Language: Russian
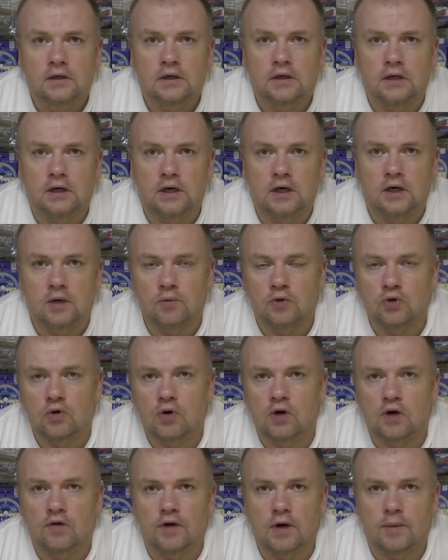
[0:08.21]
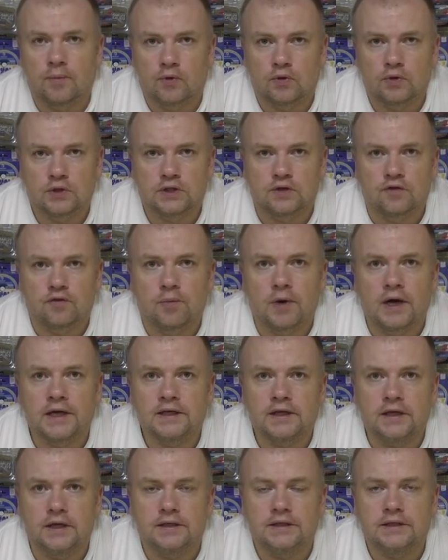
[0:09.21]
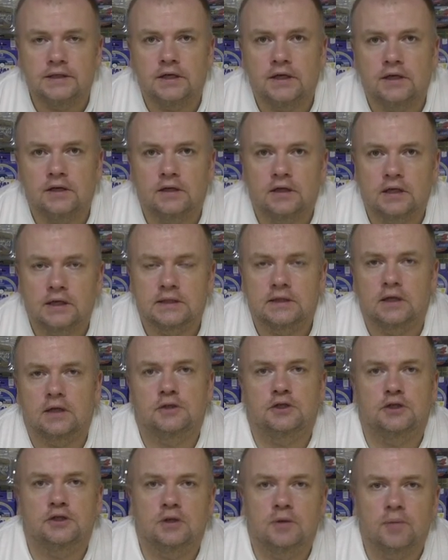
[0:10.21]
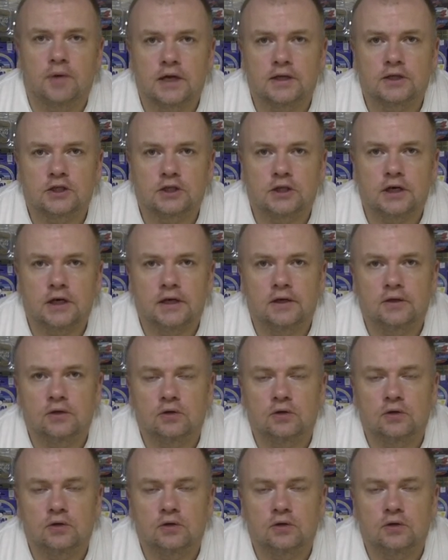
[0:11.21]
А, много вопросов по ней, серия достаточно большая,